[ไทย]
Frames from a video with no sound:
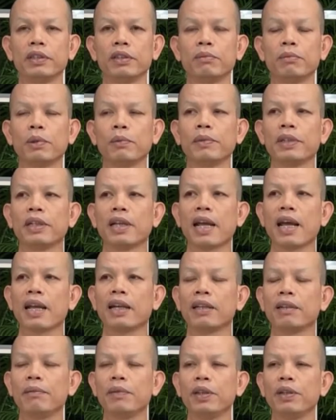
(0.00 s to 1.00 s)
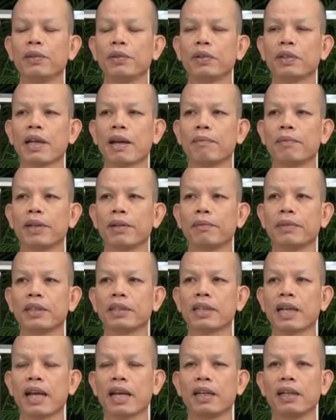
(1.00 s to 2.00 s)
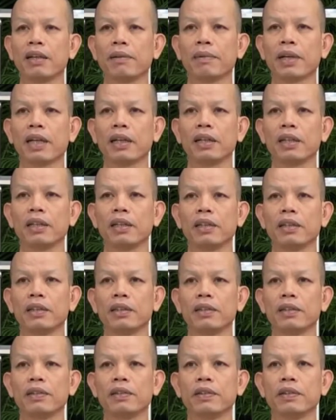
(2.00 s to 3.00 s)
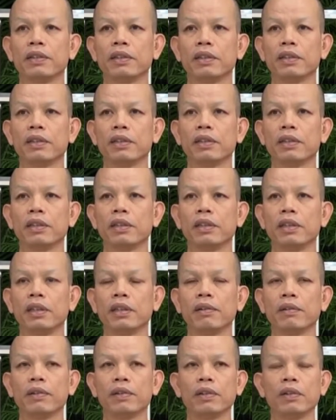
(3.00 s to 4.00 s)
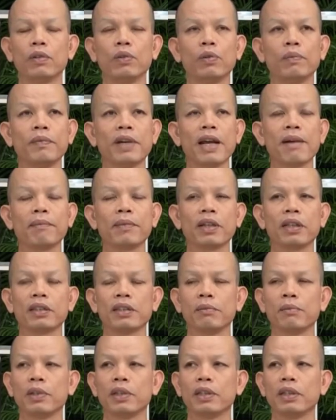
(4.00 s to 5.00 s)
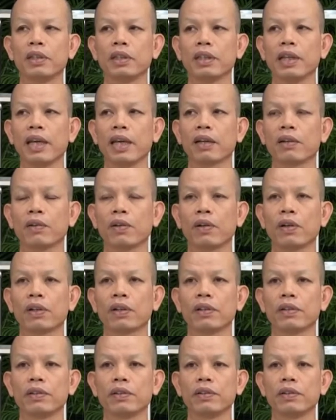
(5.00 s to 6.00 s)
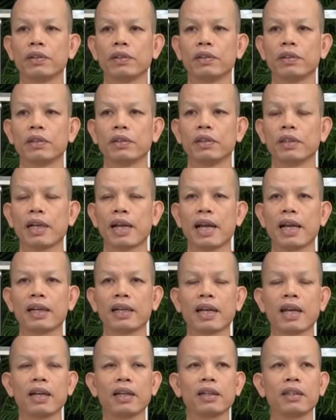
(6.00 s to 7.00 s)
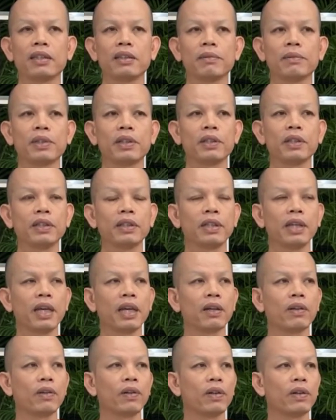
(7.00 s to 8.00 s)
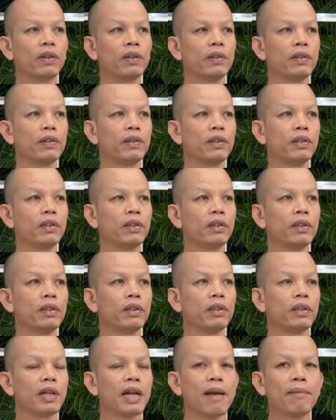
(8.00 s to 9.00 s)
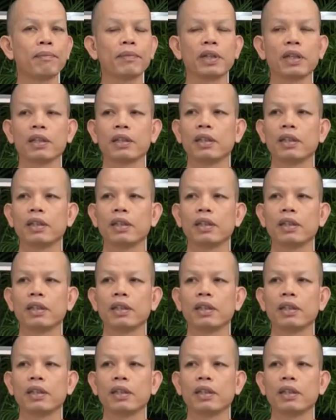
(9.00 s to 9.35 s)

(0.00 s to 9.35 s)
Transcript: มันสิบว่าเป็นธาตุที่มีอยู่ตามธรรมชาติเด้บัดนี่ รูปน้ำมันก็สิบว่าถือแยกออกธาตุขันก็สิบว่าถือแยกออก กรรม